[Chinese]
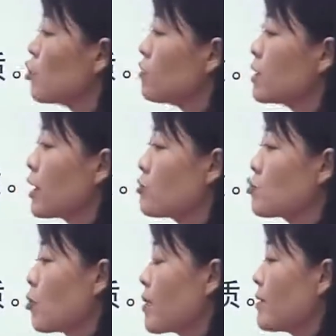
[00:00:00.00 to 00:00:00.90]
于中文当
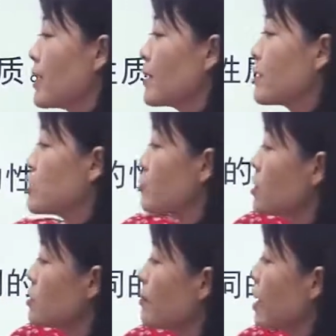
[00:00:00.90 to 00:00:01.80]
中所表达的什
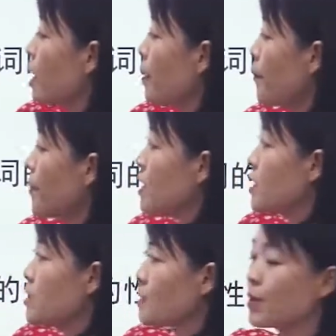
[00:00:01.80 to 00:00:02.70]
么什么
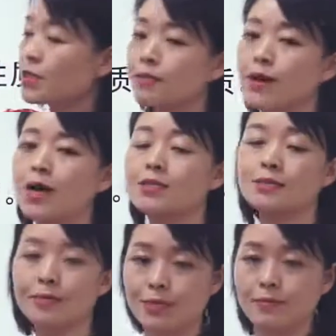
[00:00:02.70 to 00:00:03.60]
比什么。什么
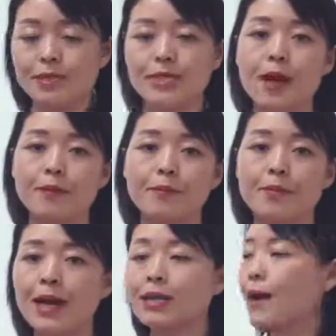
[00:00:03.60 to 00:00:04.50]
怎么怎么样，
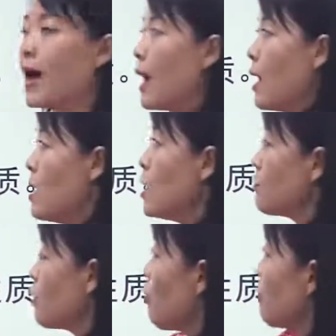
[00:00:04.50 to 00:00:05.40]
明白了吧？啊，
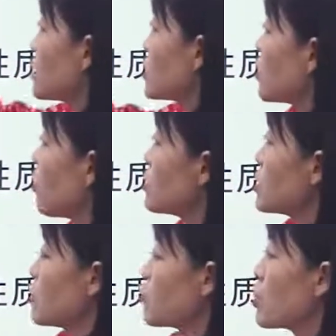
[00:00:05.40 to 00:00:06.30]
因为后面是形容
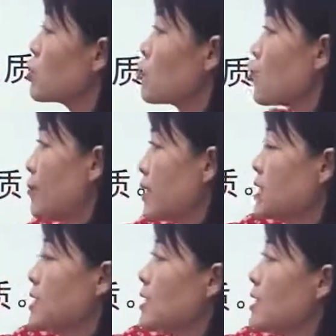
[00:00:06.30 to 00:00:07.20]
词，所以就是说
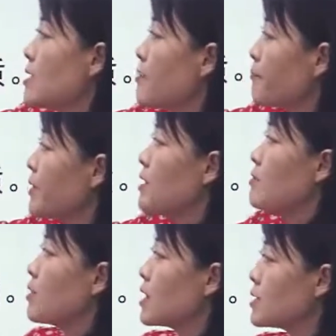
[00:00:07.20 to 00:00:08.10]
名词一
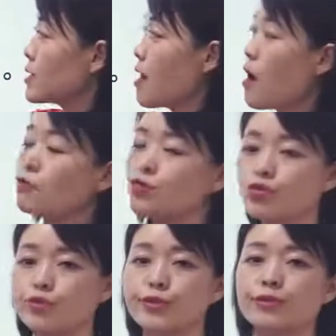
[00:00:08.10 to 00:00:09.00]
比名词二
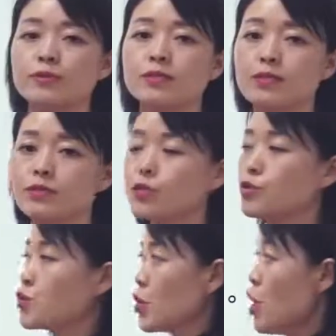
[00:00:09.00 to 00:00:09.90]
具有形容词的
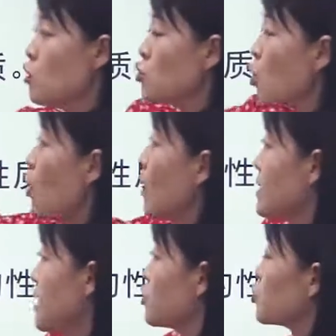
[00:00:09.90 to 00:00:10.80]
性质，从后
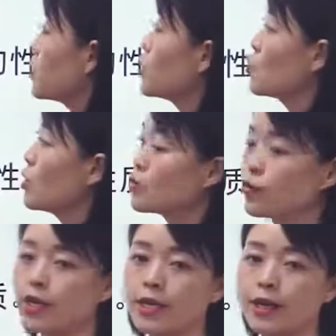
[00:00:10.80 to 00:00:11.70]
往前顺着说
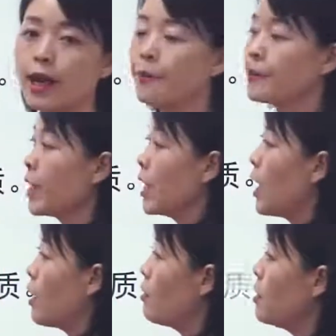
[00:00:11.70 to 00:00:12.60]
就可以了。
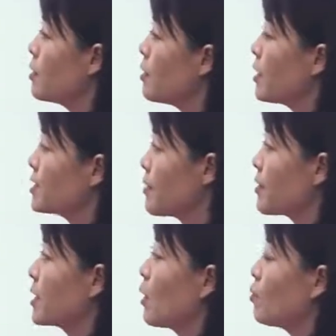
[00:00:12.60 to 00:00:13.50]
好，那么下
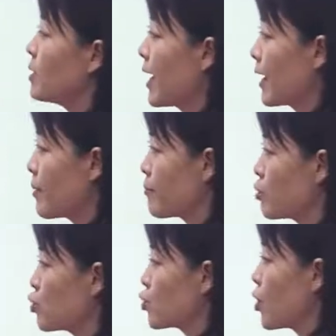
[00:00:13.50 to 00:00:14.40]
面呢，我们来看，
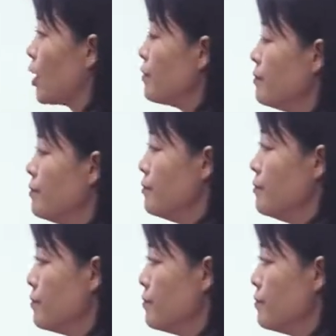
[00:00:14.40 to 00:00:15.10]
比如说，